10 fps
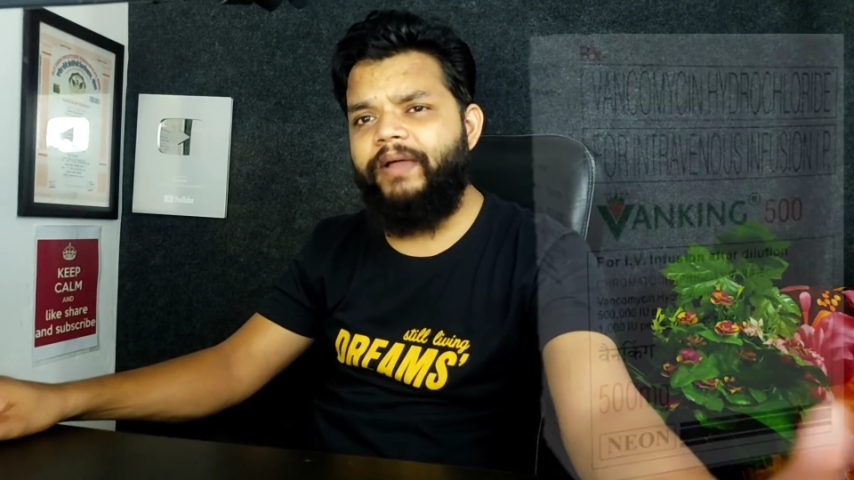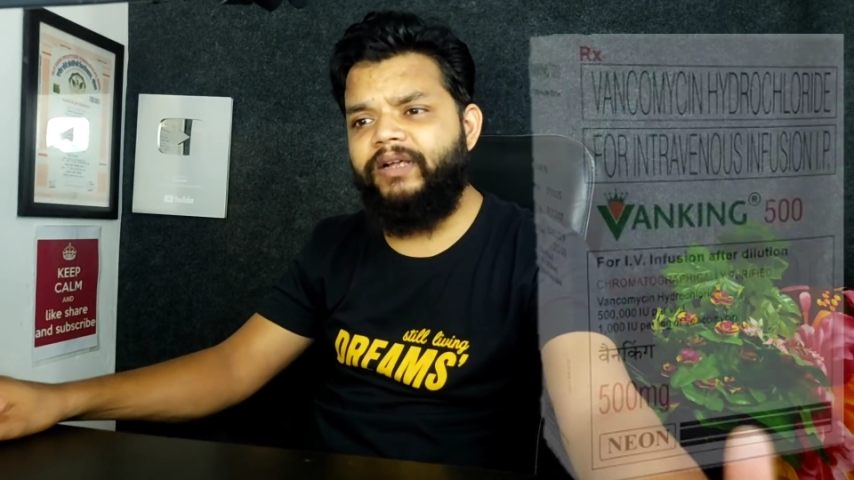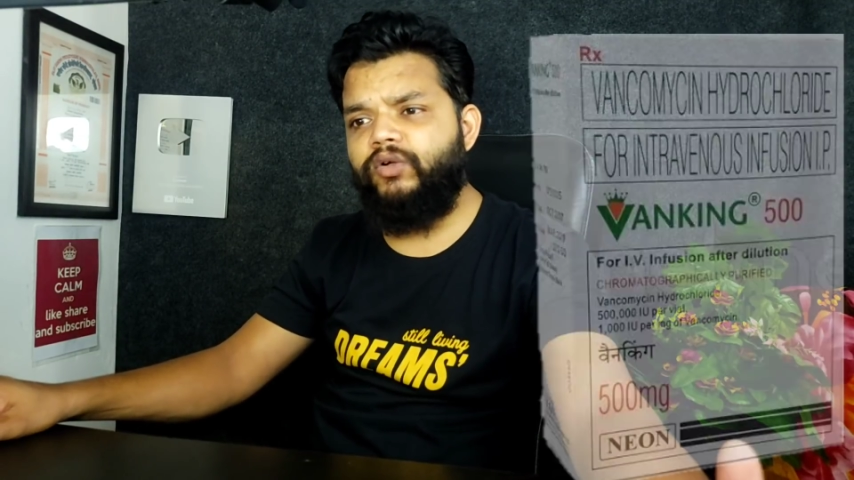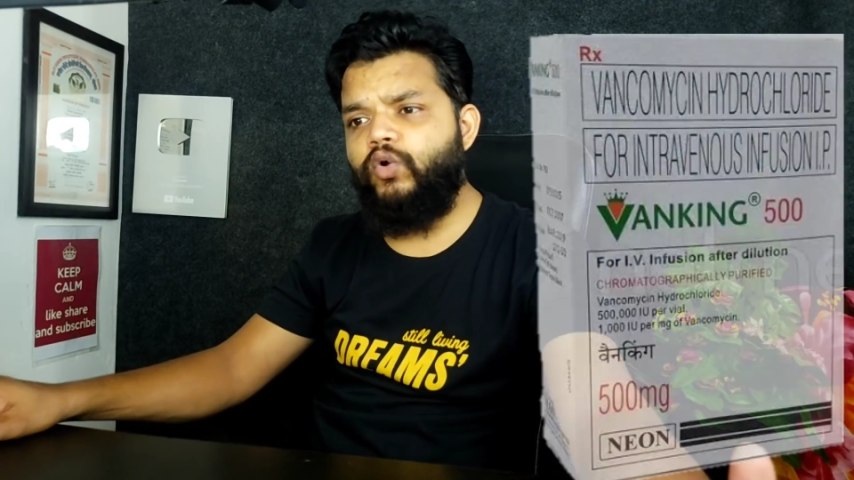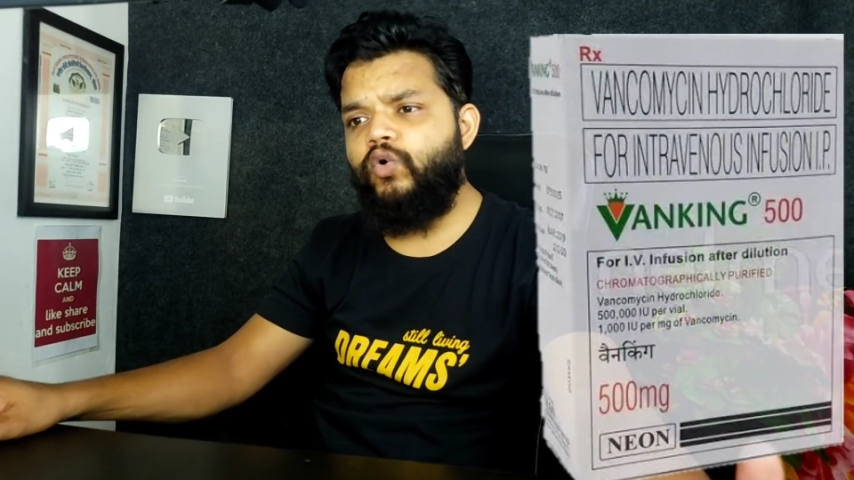
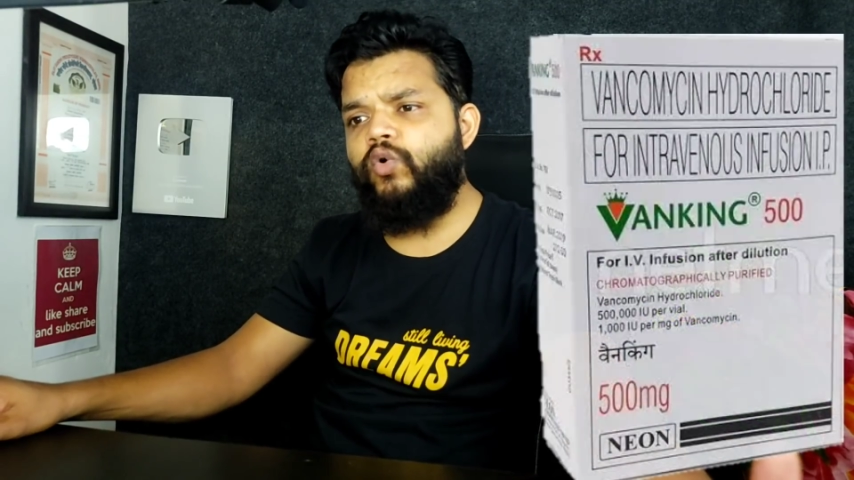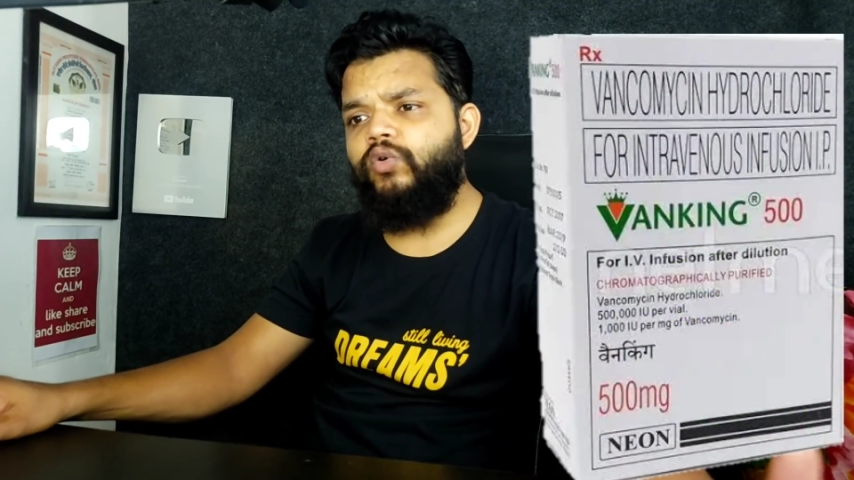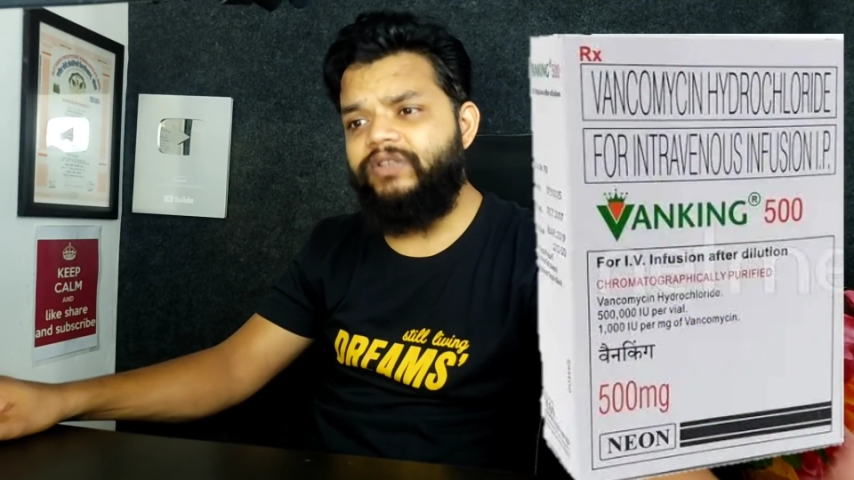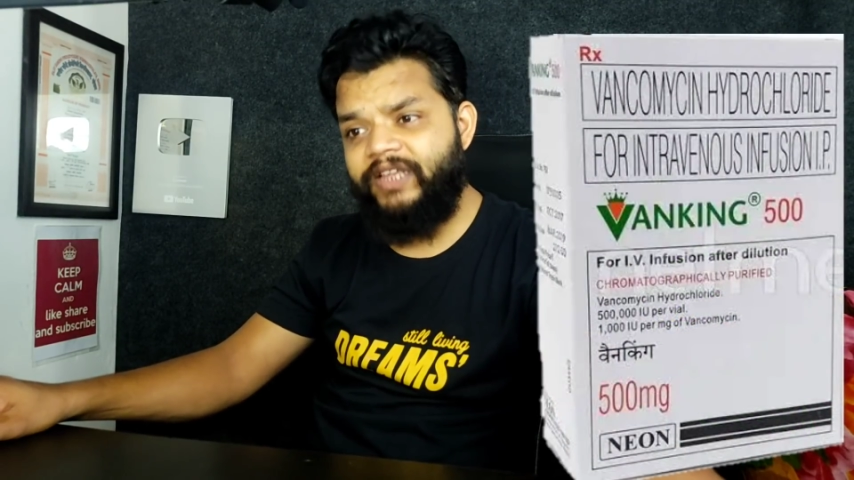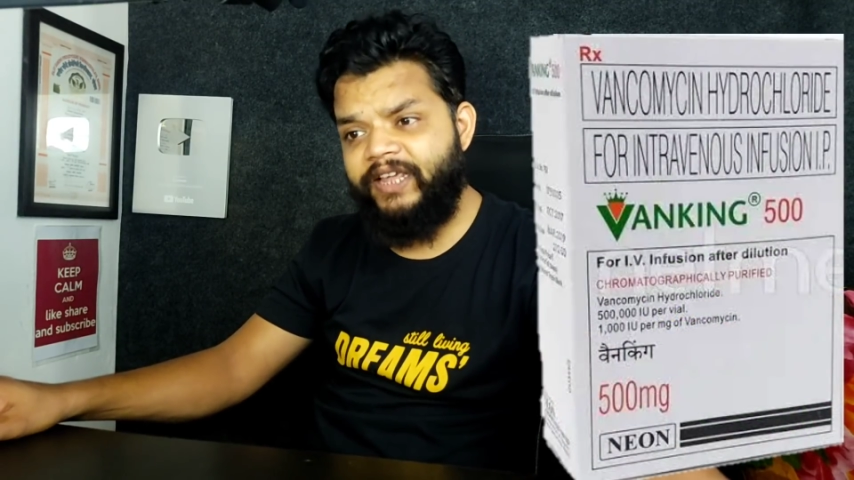बैंको
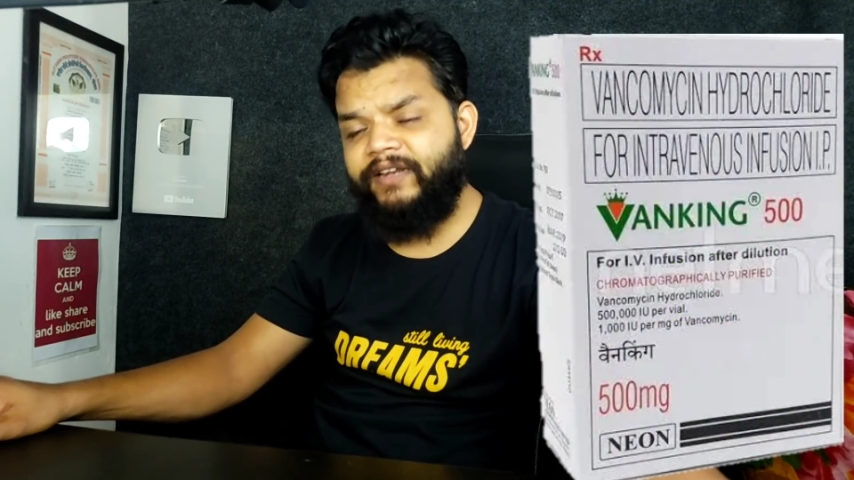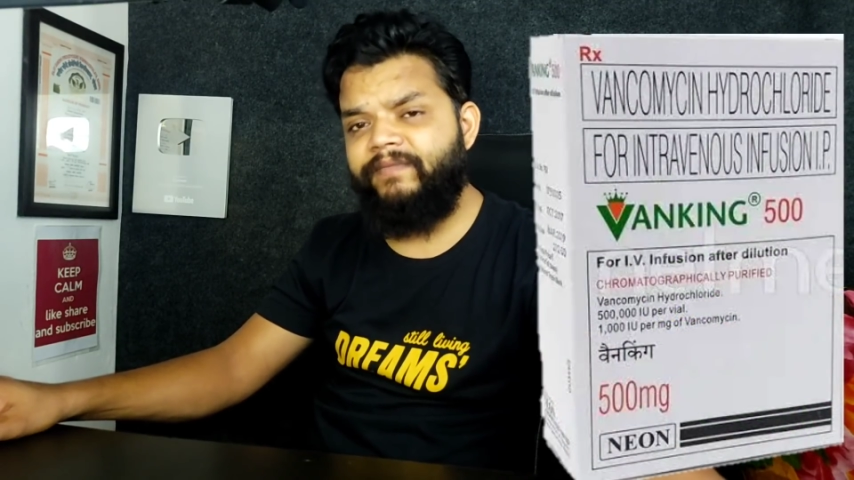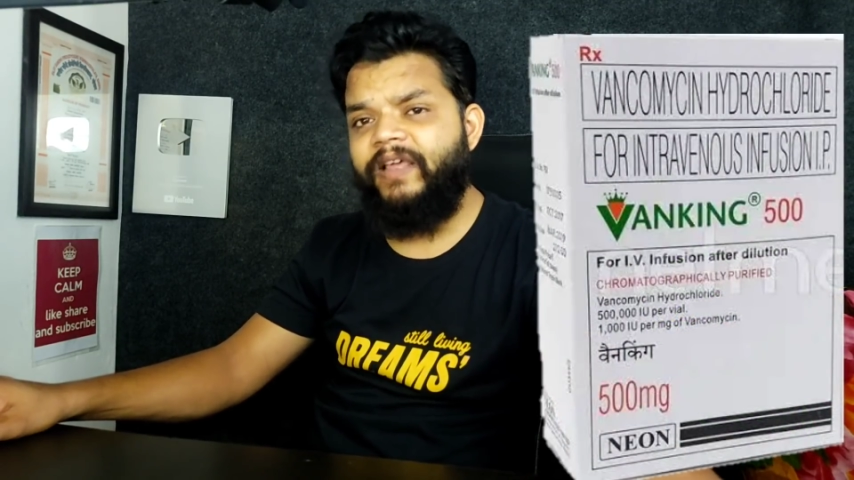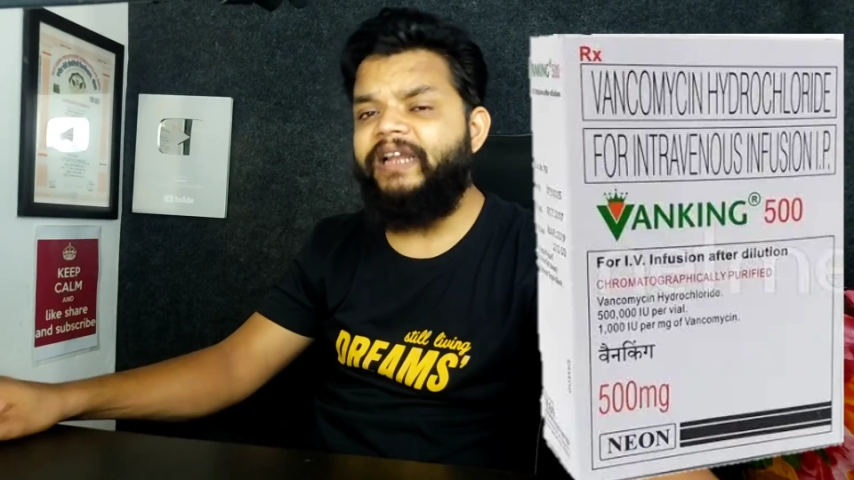जैन